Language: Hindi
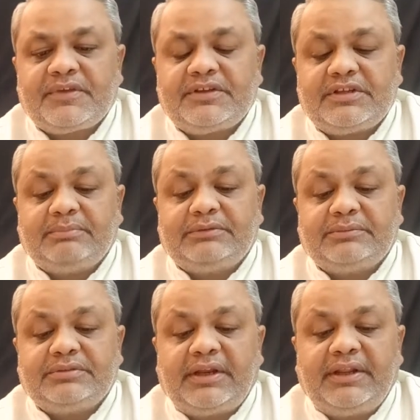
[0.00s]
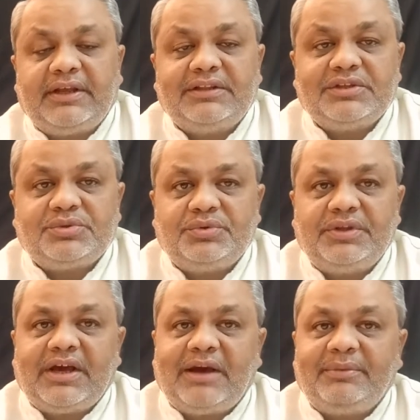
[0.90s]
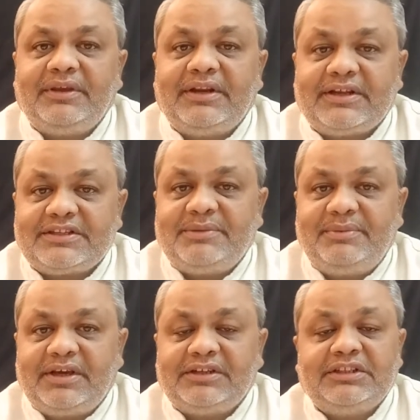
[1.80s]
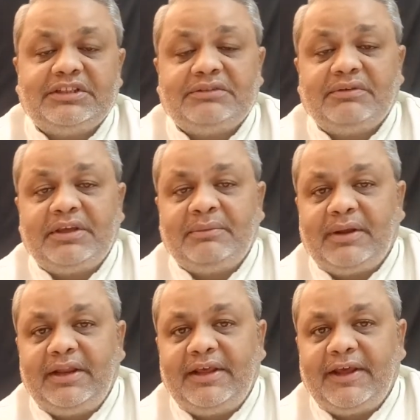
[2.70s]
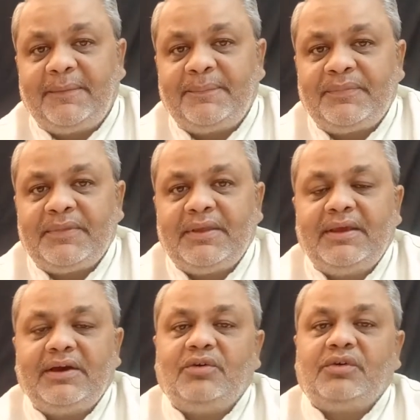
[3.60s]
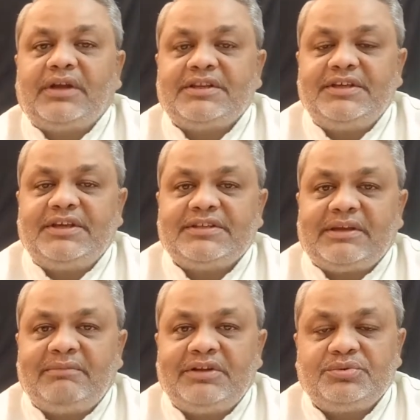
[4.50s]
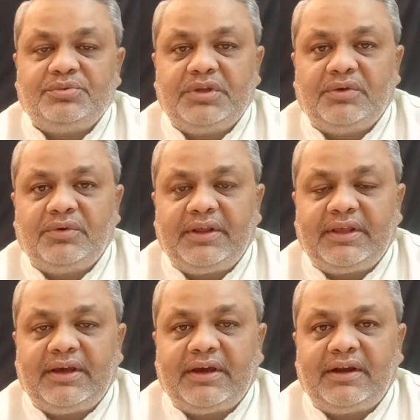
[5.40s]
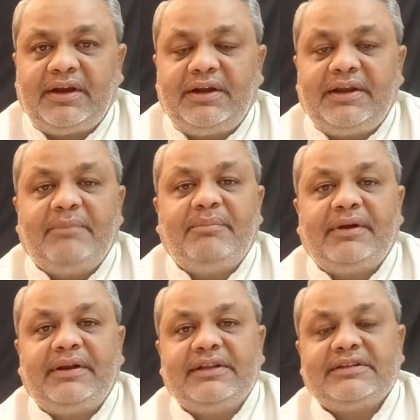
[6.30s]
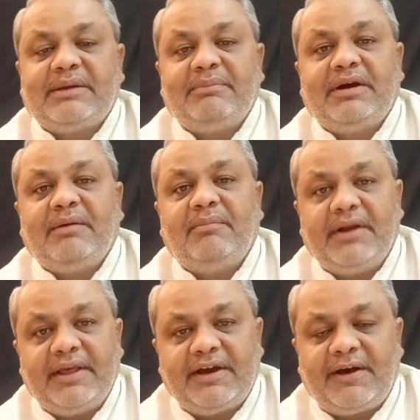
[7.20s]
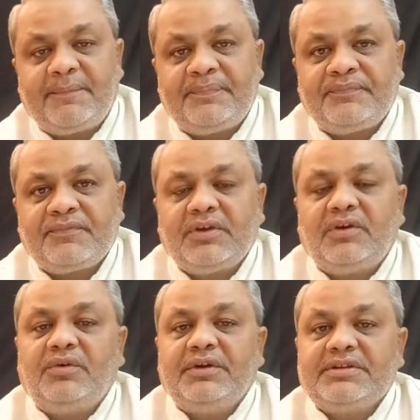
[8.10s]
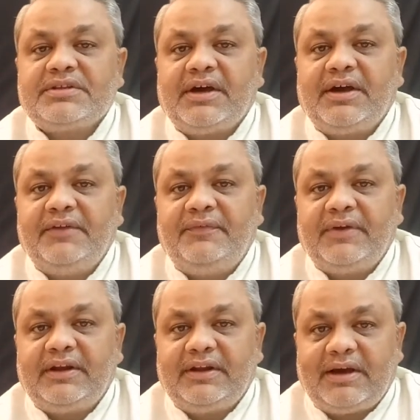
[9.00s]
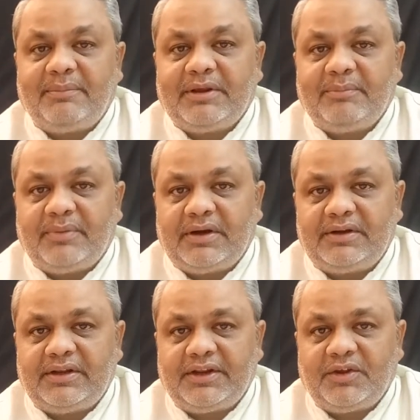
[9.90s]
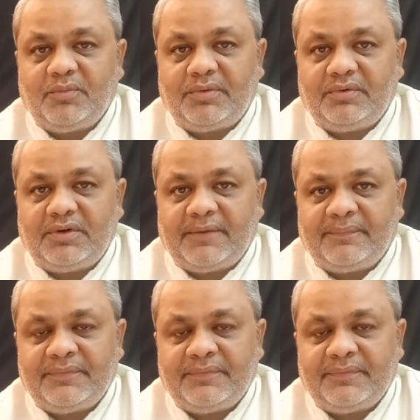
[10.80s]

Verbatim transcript: सप्तम स्थान के अंदर सूर्य आपकी राशि भी अग्नि तत्व की मालिक है और राशि के सामने सूर्य होने के कारण टेम्परनेस आपका बढ़ेगा और इसका इफेक्ट आपके पार्टनर के ऊपर होगा